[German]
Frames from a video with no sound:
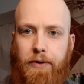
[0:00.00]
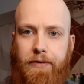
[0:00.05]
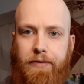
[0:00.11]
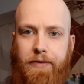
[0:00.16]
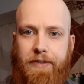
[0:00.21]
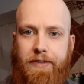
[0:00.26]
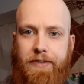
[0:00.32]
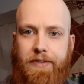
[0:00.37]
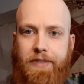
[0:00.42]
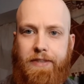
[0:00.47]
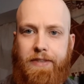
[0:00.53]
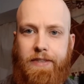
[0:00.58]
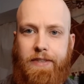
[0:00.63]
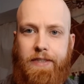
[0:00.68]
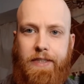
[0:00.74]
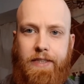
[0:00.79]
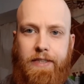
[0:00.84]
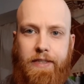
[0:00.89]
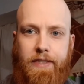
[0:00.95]
was
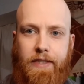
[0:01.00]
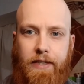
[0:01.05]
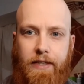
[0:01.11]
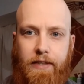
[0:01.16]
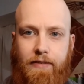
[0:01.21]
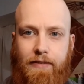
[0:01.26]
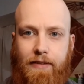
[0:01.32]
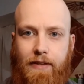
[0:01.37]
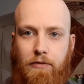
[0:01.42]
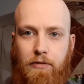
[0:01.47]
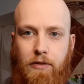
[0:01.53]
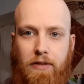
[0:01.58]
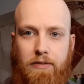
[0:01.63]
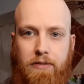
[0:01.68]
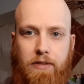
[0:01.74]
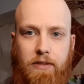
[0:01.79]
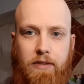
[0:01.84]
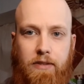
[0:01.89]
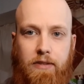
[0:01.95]
nicht in der Endzeit
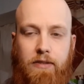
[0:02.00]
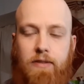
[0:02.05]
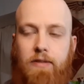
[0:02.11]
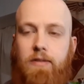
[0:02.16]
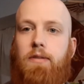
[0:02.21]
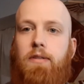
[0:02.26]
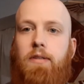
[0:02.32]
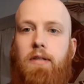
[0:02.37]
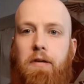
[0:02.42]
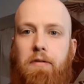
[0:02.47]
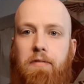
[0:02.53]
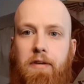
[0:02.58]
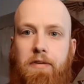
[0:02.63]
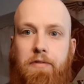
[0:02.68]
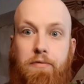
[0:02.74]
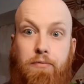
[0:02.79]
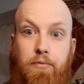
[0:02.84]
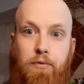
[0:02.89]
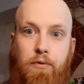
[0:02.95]
verhaftet ist, sondern
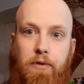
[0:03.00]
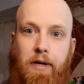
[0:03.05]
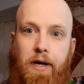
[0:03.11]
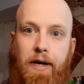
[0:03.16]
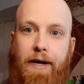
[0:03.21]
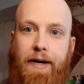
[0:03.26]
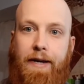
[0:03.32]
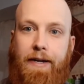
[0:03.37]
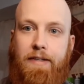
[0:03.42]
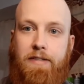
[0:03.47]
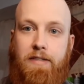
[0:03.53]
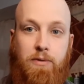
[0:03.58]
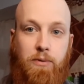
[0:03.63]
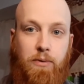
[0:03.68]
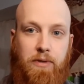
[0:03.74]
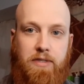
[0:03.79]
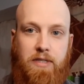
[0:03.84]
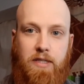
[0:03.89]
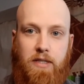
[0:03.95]
was für ein
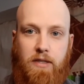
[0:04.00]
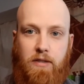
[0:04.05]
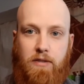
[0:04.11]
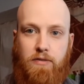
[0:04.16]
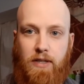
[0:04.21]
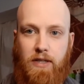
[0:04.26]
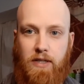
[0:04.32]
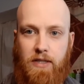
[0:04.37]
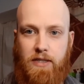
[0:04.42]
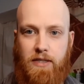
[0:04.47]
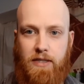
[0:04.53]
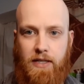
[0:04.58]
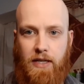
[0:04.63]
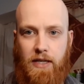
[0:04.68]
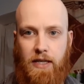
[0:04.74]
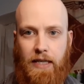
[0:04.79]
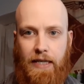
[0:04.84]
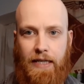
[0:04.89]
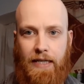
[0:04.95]
historisierendes
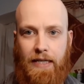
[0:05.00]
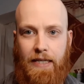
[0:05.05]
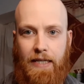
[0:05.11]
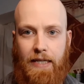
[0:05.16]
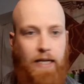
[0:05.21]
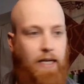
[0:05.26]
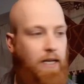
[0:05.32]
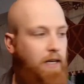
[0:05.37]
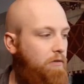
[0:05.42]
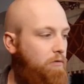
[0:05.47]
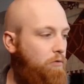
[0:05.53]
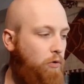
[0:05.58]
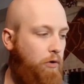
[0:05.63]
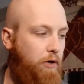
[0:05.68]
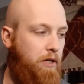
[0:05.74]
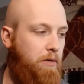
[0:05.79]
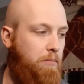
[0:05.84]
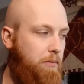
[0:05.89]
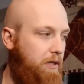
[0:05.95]
Fantasy-Setting, wo
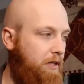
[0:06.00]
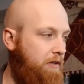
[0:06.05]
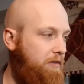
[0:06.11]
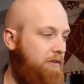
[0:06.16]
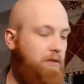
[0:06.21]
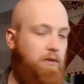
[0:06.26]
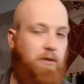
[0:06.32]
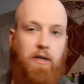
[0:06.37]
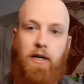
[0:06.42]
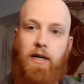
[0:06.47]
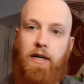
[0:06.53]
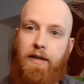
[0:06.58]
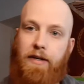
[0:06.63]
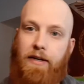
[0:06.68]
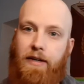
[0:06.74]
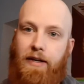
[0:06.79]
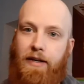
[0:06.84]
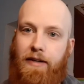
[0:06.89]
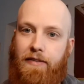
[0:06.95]
ich mich jetzt auch gerade
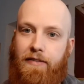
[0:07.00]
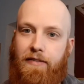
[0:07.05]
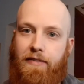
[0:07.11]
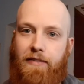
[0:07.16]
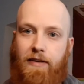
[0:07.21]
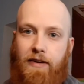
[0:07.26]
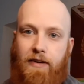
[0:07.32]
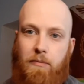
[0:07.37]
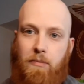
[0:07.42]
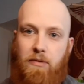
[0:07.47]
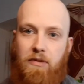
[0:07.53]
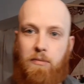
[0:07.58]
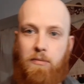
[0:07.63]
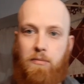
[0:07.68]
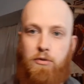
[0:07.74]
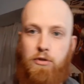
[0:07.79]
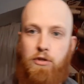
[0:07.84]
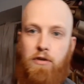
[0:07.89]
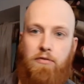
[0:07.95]
in der letzten Zeit ein bisschen
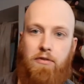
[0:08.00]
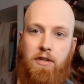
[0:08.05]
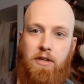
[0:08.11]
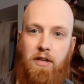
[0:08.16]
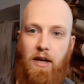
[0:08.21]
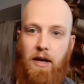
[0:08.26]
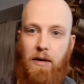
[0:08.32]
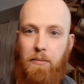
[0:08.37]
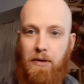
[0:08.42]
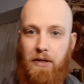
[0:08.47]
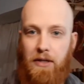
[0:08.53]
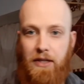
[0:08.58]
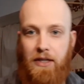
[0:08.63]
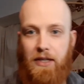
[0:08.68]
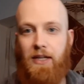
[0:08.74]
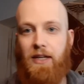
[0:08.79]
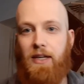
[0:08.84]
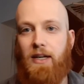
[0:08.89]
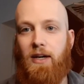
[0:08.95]
mit beschäftigt habe
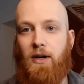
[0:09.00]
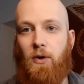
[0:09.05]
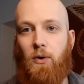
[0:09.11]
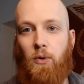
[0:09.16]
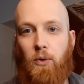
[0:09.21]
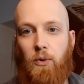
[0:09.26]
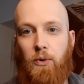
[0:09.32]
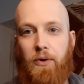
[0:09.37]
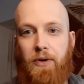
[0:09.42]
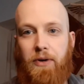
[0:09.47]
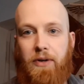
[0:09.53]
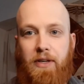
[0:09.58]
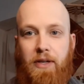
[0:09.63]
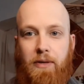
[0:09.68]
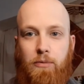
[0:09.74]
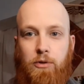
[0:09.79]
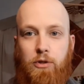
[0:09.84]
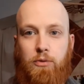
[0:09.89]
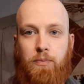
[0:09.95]
und
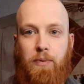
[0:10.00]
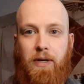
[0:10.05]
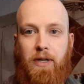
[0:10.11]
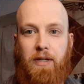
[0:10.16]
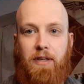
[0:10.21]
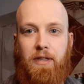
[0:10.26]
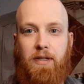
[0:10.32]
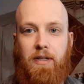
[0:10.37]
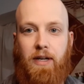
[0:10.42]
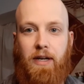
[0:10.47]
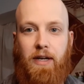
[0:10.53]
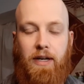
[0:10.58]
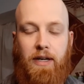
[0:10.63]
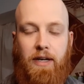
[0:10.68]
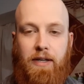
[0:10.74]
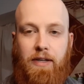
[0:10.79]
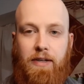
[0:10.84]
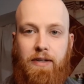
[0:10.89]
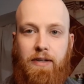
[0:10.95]
dementsprechend
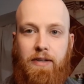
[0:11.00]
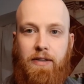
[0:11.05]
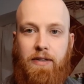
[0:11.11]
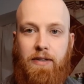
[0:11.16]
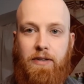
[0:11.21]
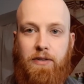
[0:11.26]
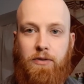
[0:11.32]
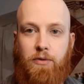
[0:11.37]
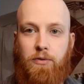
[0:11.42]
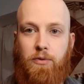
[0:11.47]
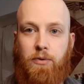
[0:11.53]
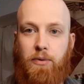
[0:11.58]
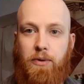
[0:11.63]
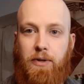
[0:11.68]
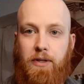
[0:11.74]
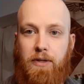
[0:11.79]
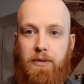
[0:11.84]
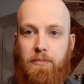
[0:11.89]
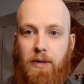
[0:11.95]
ein äh,
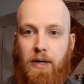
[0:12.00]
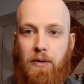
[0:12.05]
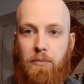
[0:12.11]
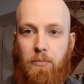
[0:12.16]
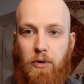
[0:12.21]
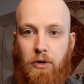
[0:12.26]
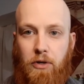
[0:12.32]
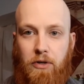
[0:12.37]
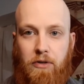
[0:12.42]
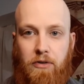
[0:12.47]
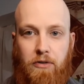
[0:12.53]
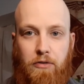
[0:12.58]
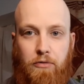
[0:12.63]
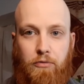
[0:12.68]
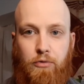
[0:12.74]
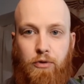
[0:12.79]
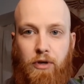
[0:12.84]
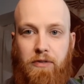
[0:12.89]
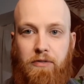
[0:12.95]
Tutorial machen möchte
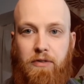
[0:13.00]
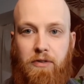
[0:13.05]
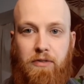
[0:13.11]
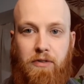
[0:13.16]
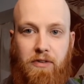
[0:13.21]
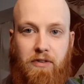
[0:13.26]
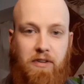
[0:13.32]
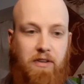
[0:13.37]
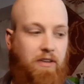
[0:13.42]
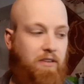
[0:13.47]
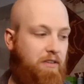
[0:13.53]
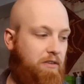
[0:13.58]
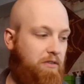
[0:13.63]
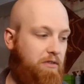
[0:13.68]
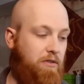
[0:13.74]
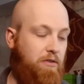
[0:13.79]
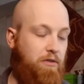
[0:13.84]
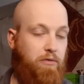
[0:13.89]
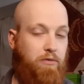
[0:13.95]
für etwas, was ich jetzt
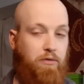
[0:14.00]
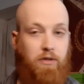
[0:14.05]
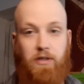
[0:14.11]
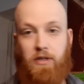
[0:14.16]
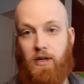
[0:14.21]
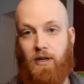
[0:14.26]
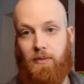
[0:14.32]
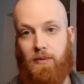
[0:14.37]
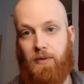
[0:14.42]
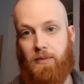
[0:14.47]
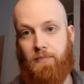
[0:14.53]
ausgetüftelt habe.